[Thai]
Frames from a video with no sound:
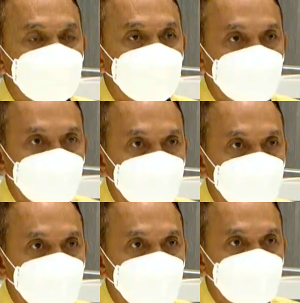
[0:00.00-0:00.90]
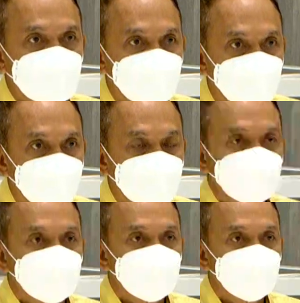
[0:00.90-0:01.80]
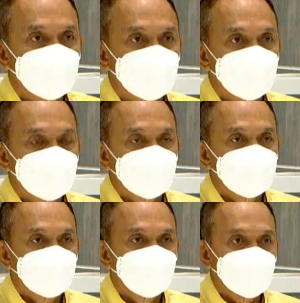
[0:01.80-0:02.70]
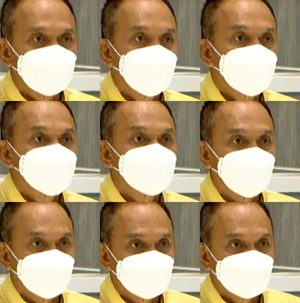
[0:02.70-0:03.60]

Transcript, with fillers: ดำเนินคดีแล้วติดคุกกันที่จังหวัดทางภาคอีสาน